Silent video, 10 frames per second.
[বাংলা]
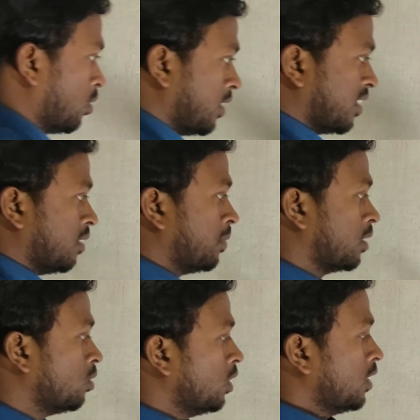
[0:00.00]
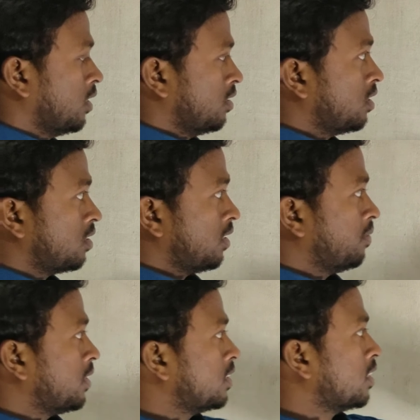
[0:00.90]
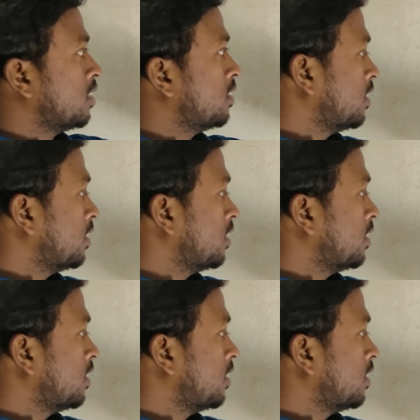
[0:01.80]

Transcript: করে দেখতে পারো জাস্ট এমের জায়গাটাতে